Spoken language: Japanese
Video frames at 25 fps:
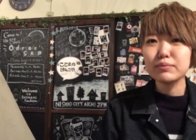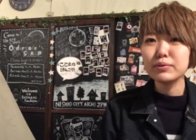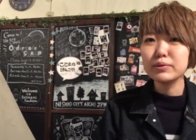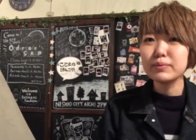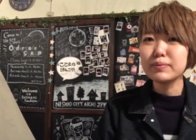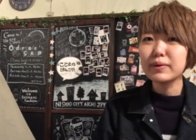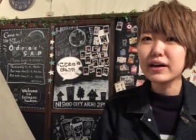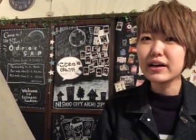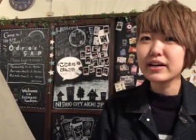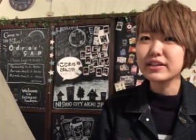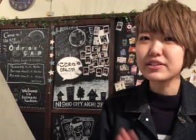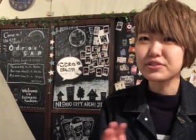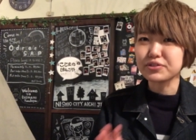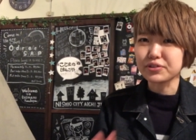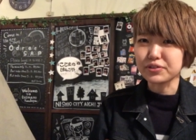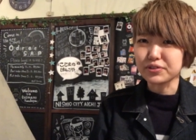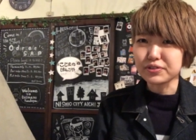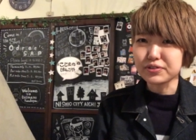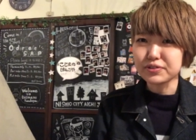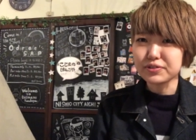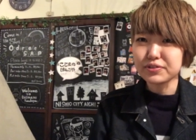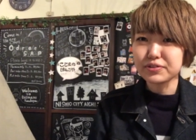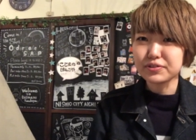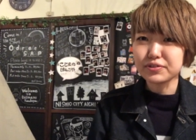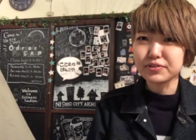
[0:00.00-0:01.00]

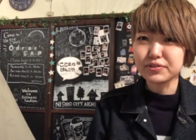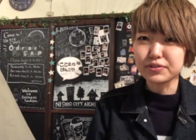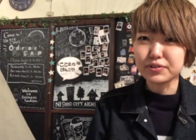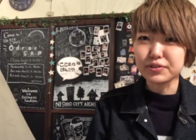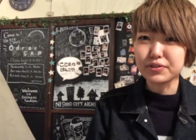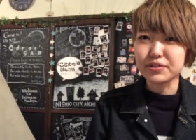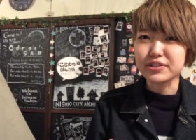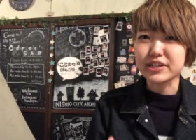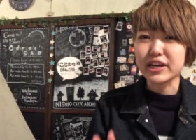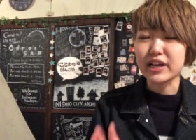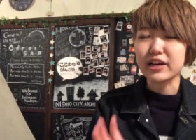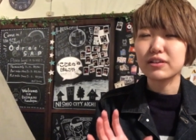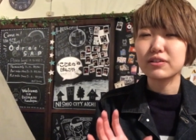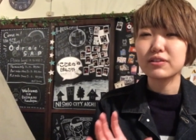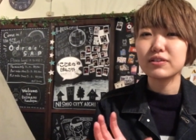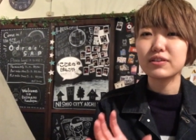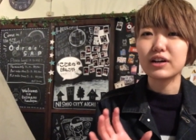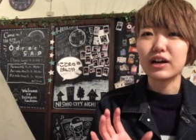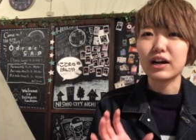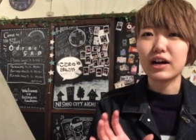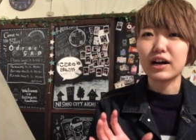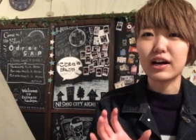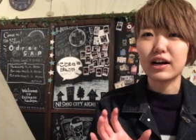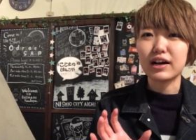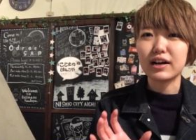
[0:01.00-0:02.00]
イブバージョンの尺
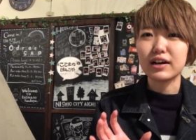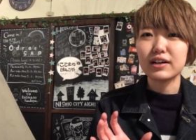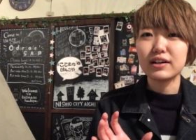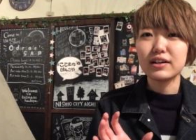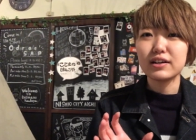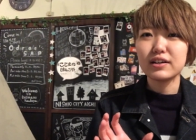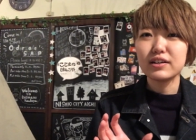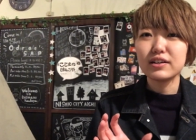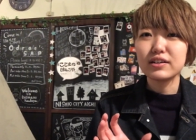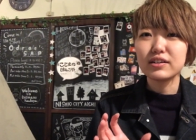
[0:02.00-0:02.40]
が